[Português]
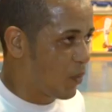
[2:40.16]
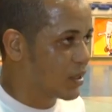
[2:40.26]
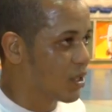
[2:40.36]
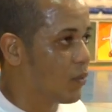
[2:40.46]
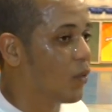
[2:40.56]

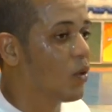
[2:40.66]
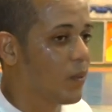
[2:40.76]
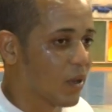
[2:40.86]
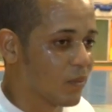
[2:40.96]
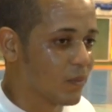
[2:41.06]
partida boa,
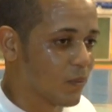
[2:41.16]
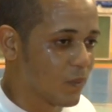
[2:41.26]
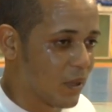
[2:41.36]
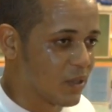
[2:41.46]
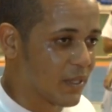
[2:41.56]
pegamos
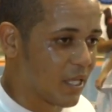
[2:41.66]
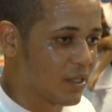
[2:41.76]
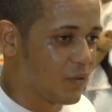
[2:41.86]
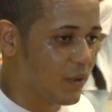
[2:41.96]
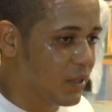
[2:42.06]
um adversário
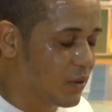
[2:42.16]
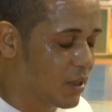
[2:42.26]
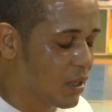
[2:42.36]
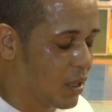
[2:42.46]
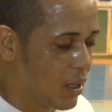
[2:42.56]
difícil,
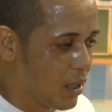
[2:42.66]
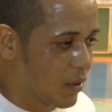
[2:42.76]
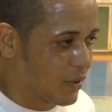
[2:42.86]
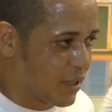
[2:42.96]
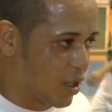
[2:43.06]

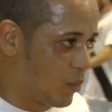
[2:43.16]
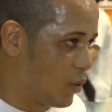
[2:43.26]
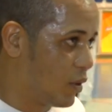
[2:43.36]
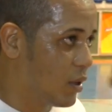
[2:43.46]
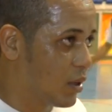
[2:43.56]

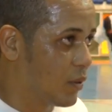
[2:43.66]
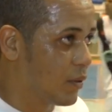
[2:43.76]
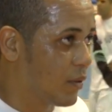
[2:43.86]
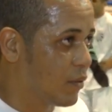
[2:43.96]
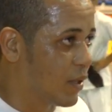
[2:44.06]
conseguimos
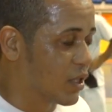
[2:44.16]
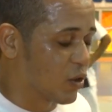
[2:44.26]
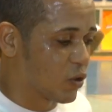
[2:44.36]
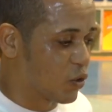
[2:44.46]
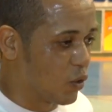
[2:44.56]
fazer
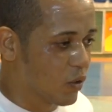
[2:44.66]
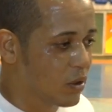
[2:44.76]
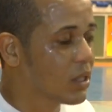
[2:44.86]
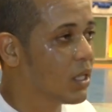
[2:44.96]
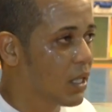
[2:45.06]
nosso jogo.
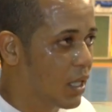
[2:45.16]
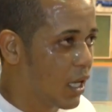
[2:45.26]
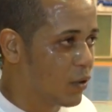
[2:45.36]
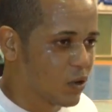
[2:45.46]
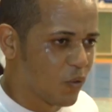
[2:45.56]

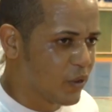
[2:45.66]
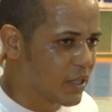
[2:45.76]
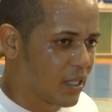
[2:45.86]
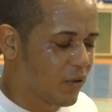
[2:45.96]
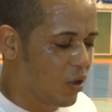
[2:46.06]
E os gols foi
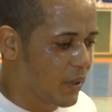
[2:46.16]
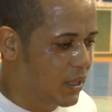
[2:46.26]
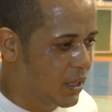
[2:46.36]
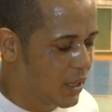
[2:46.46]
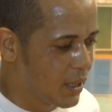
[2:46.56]
sendo
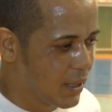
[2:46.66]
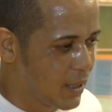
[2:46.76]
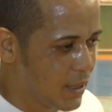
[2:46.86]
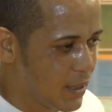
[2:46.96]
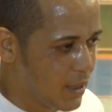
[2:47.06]
naturalmente.
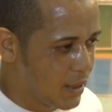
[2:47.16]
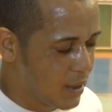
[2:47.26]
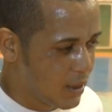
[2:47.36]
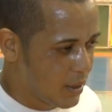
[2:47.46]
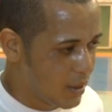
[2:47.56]
E
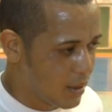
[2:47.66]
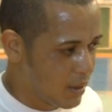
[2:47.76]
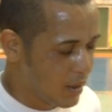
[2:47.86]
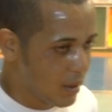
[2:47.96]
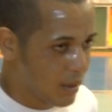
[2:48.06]
agora Cadel
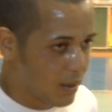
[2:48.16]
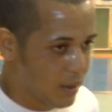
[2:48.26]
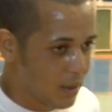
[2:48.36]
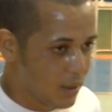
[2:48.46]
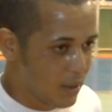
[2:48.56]
pela
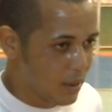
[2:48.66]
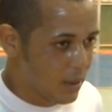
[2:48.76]
frente, né? Um